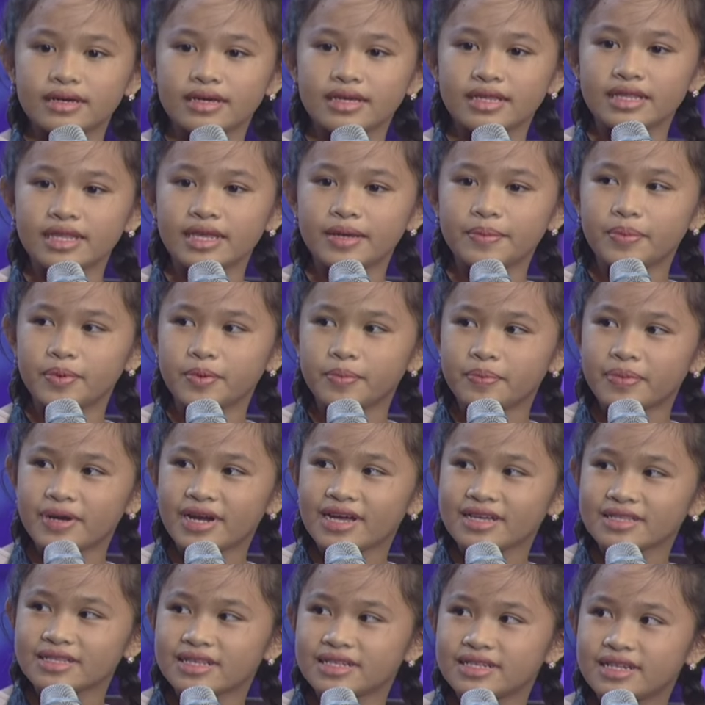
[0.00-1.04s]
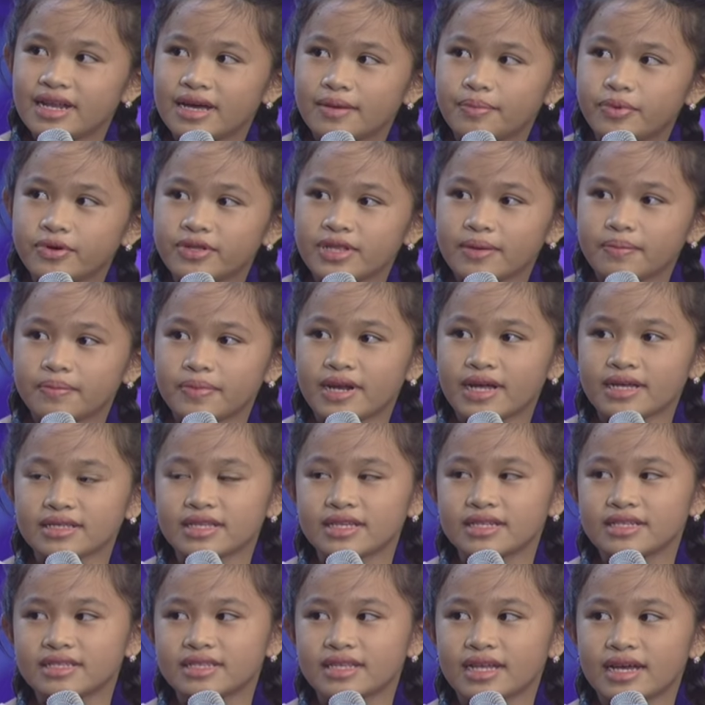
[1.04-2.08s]
Hindi po, practice lang po ng
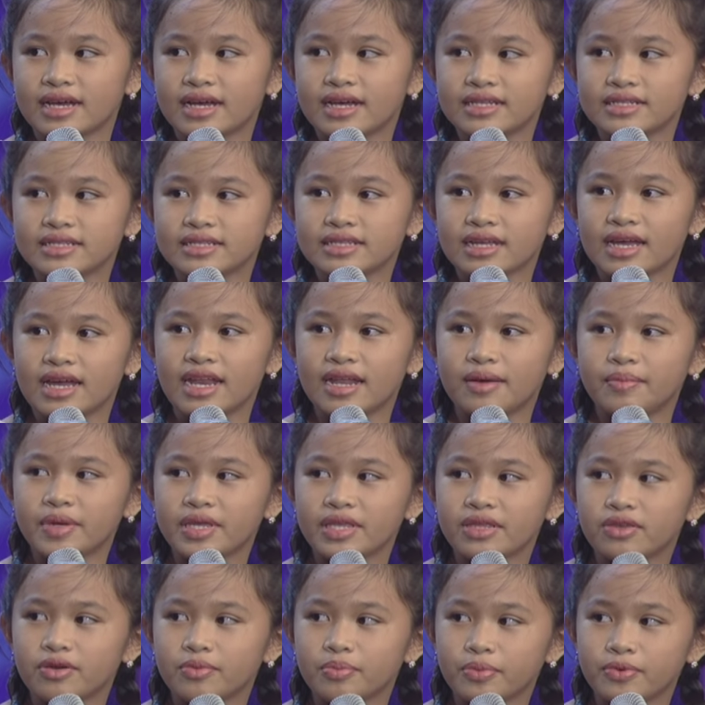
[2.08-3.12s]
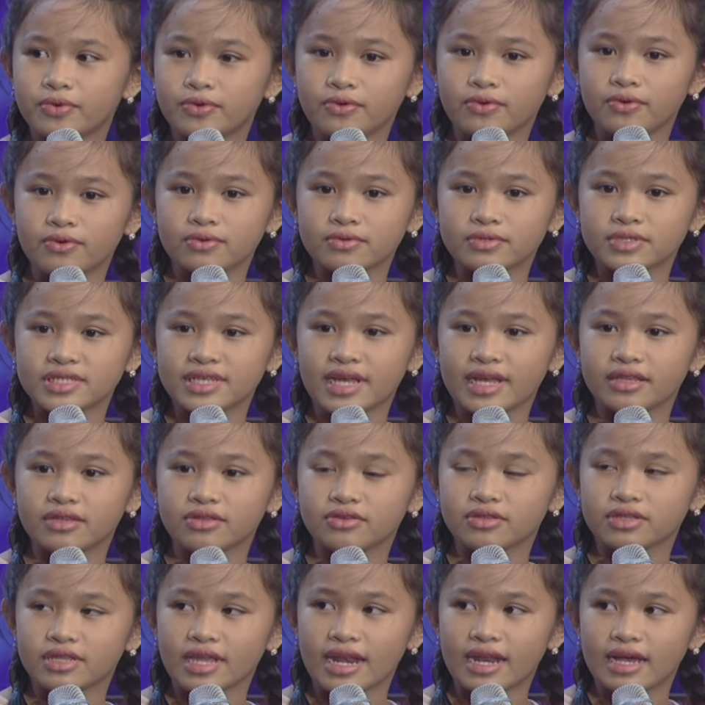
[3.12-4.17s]
practice, tas alamin niyo po kung saan
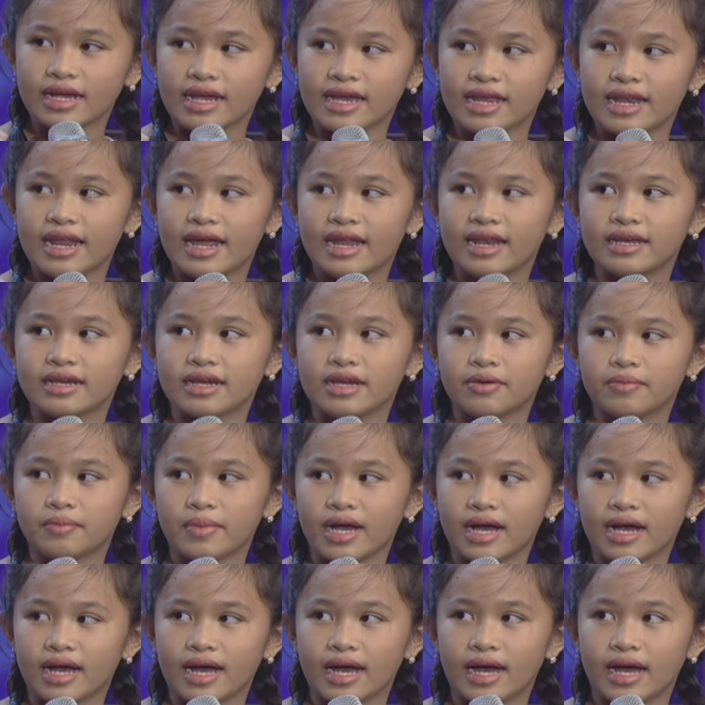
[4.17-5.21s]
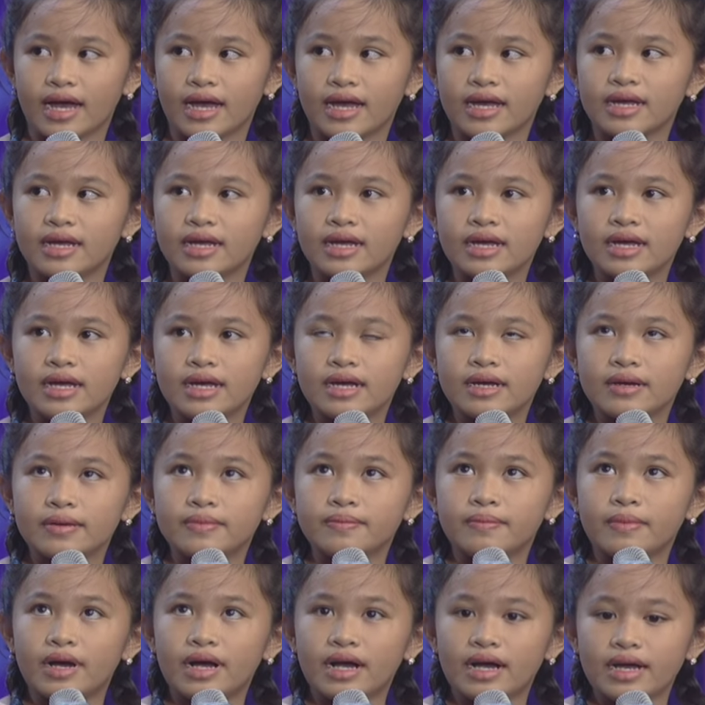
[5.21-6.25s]
niyo talaga ilalagay yung mga,
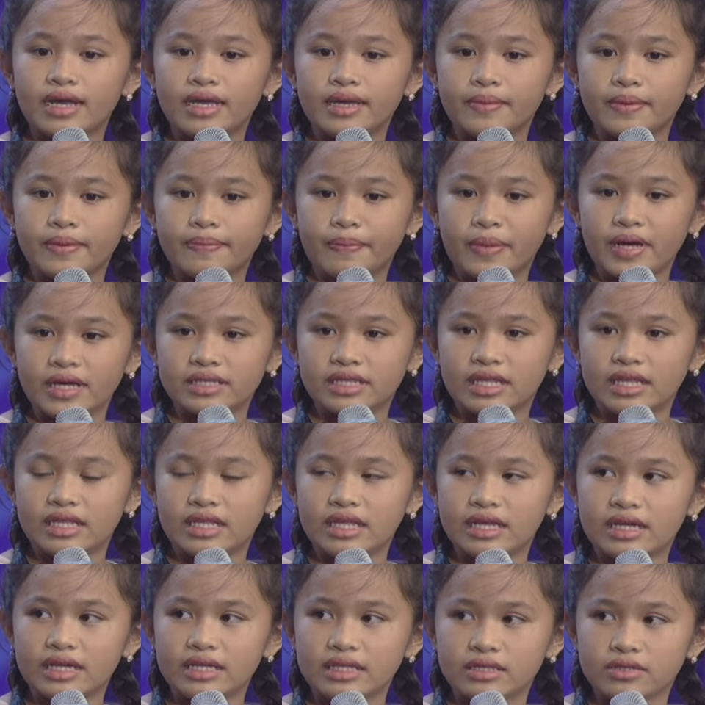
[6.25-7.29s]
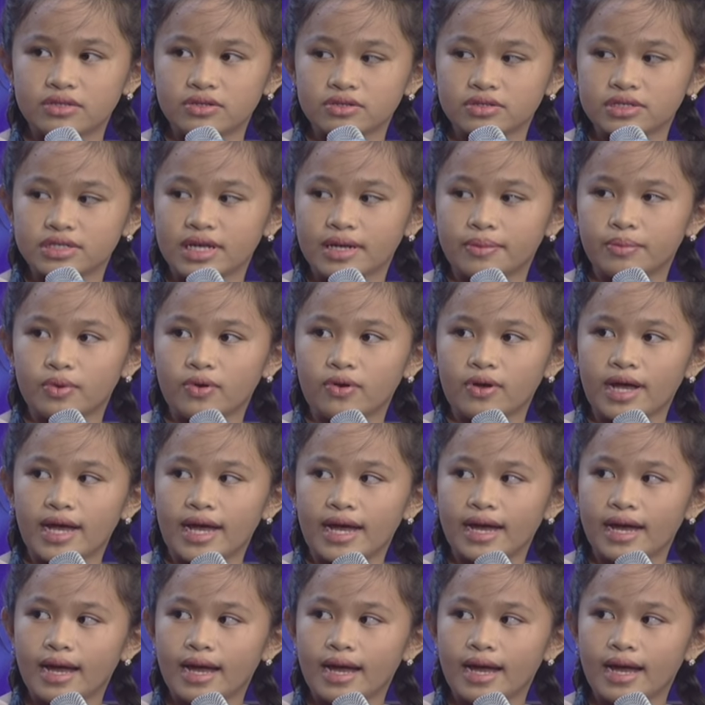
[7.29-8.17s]
mga ibipagdidikit niyo sa mukha.